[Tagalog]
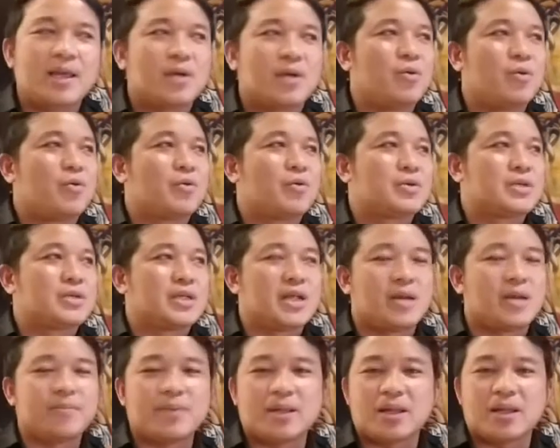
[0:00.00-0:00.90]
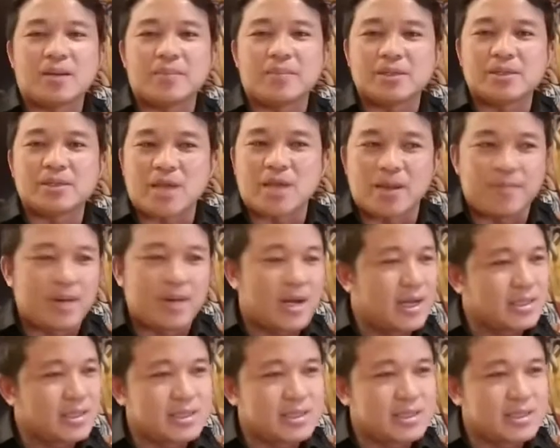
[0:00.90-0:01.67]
Kung sinabi namin sama ka,